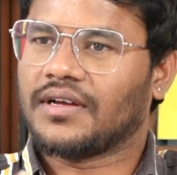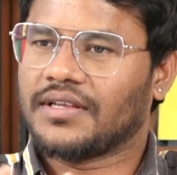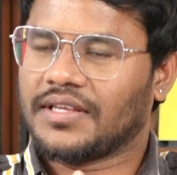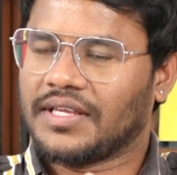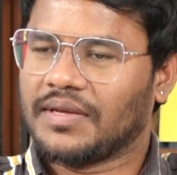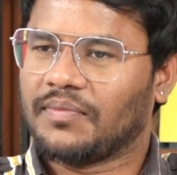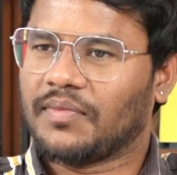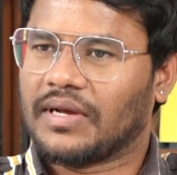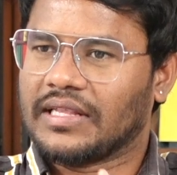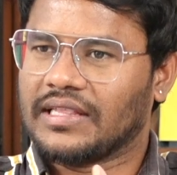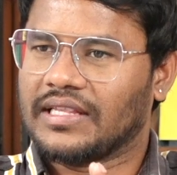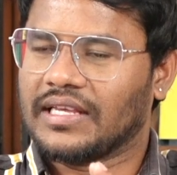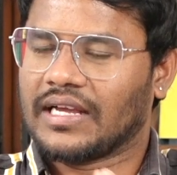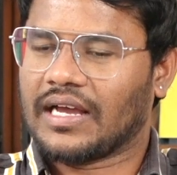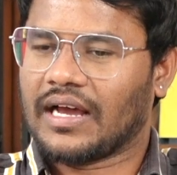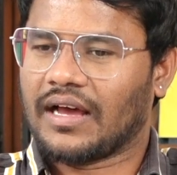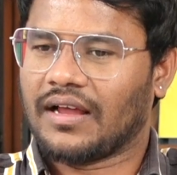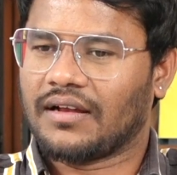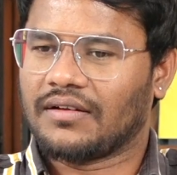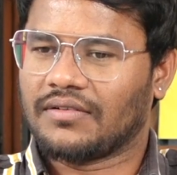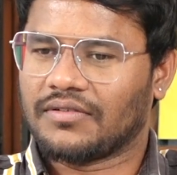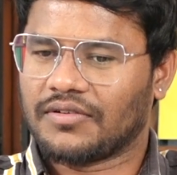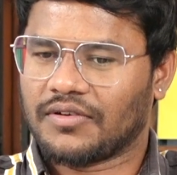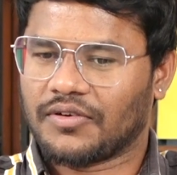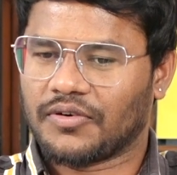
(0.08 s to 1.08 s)
ఈ
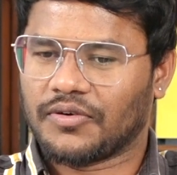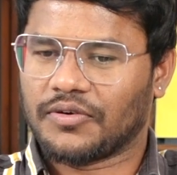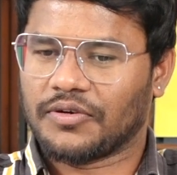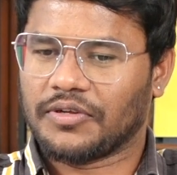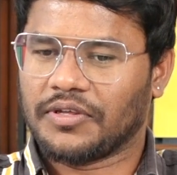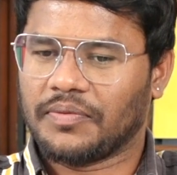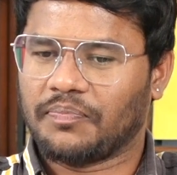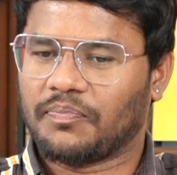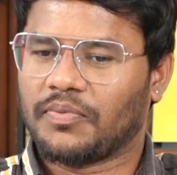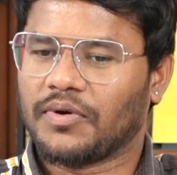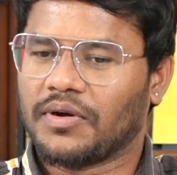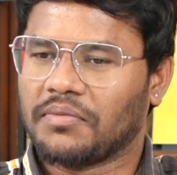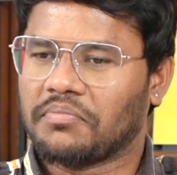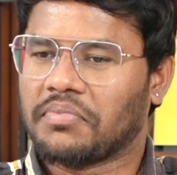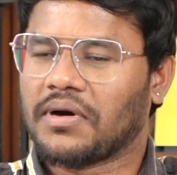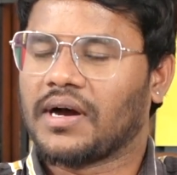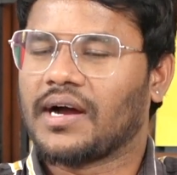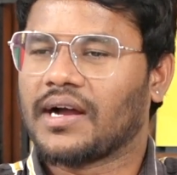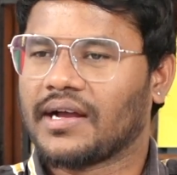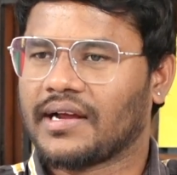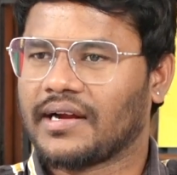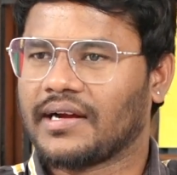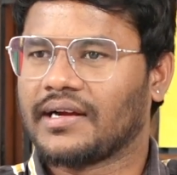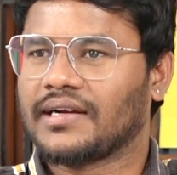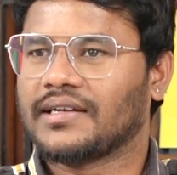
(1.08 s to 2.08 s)
మధ్యకాలంలో ఇప్పుడు
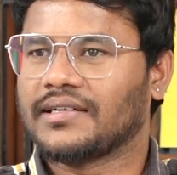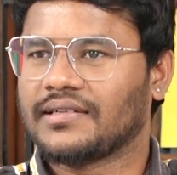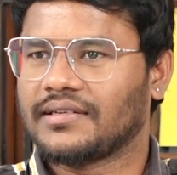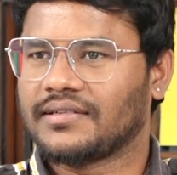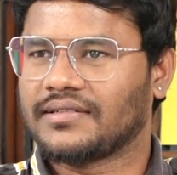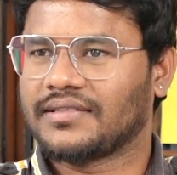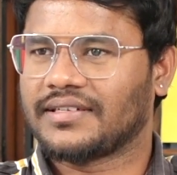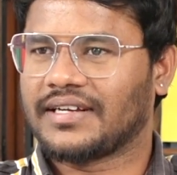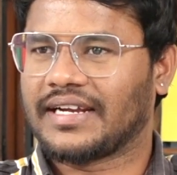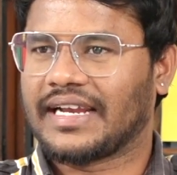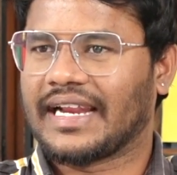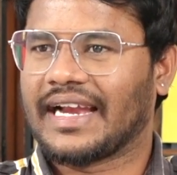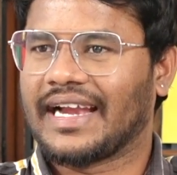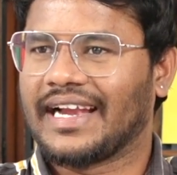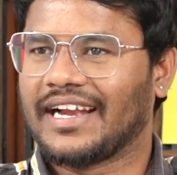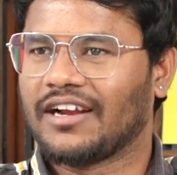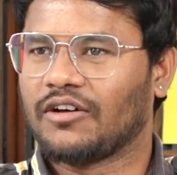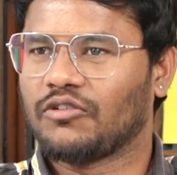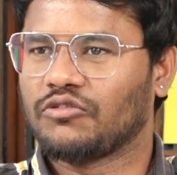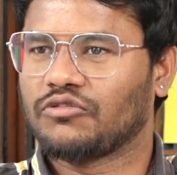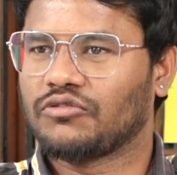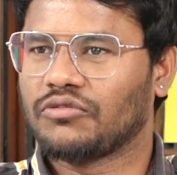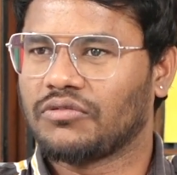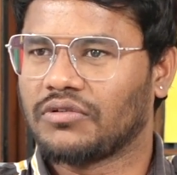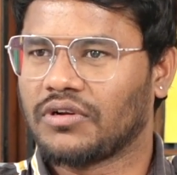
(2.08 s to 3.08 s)
బాగా ట్రెండ్
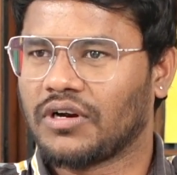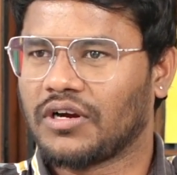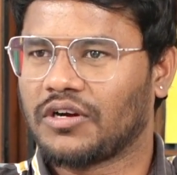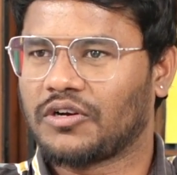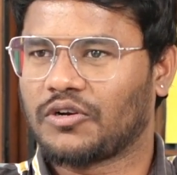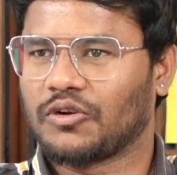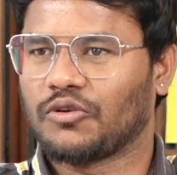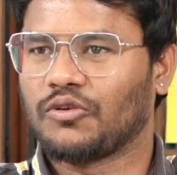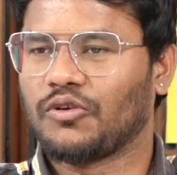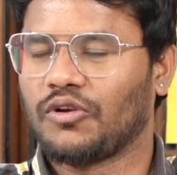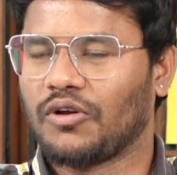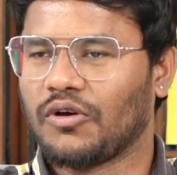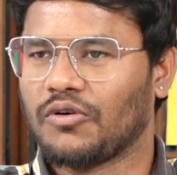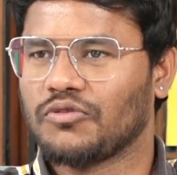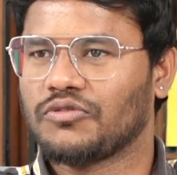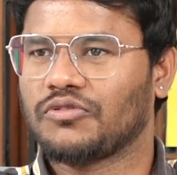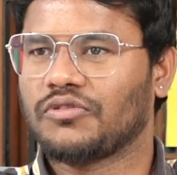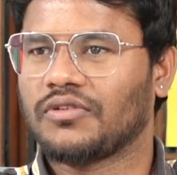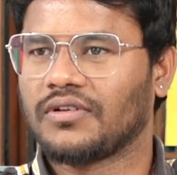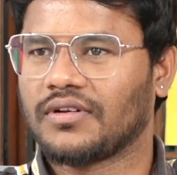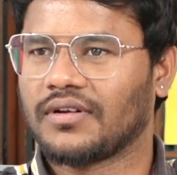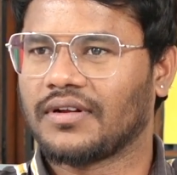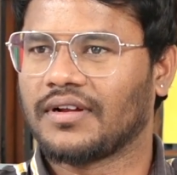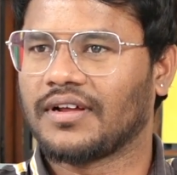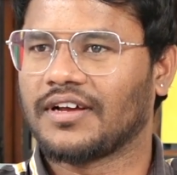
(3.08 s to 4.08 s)
అవుతున్న ట్రోల్
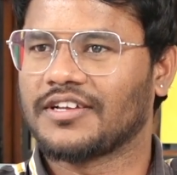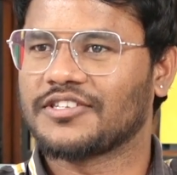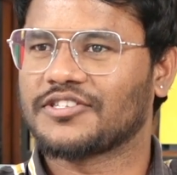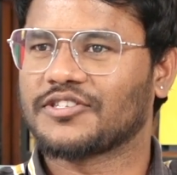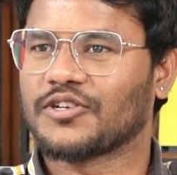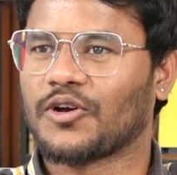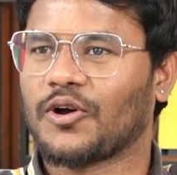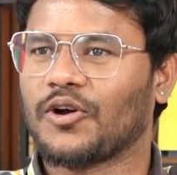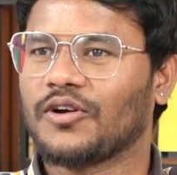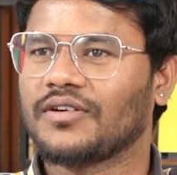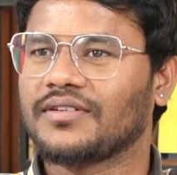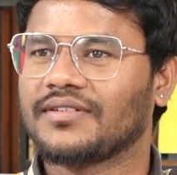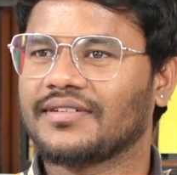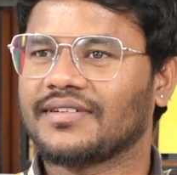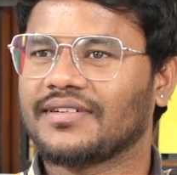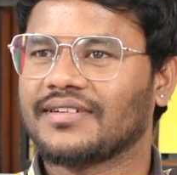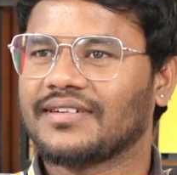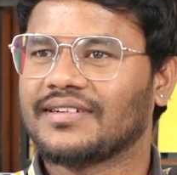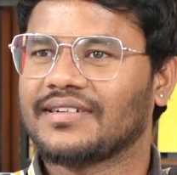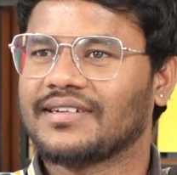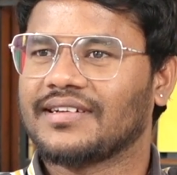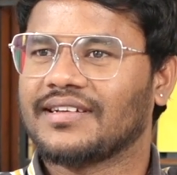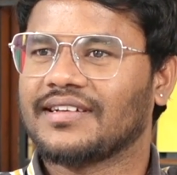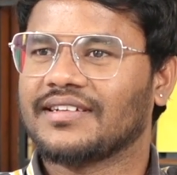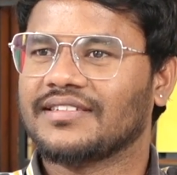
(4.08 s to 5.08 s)
అవుతున్న సాంగ్
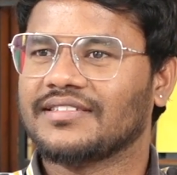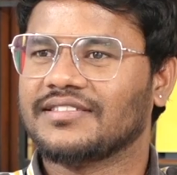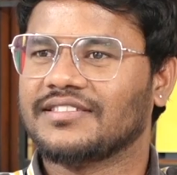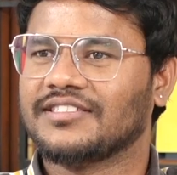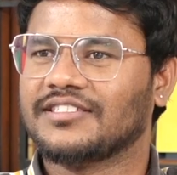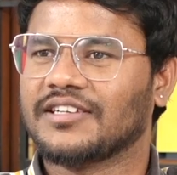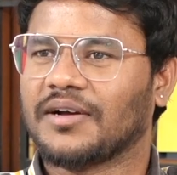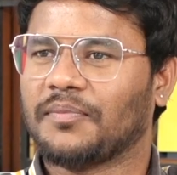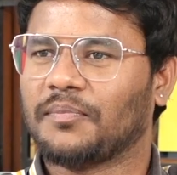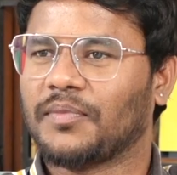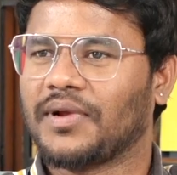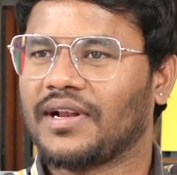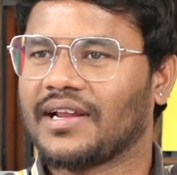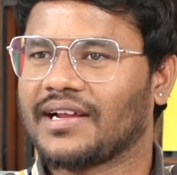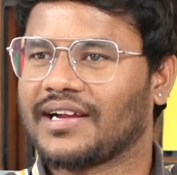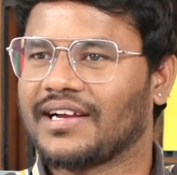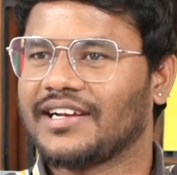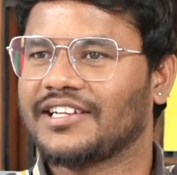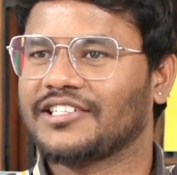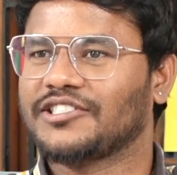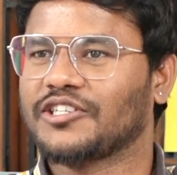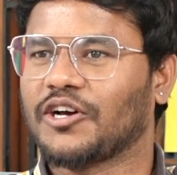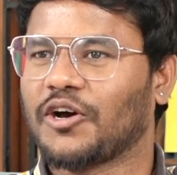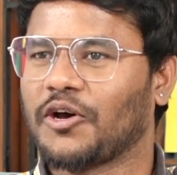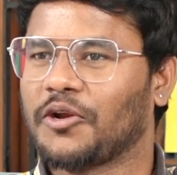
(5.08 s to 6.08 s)

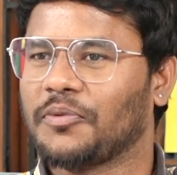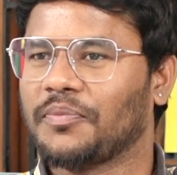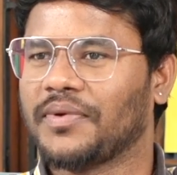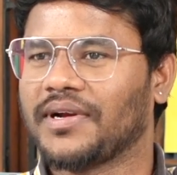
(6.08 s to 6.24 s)
జమ్మలకడి జారు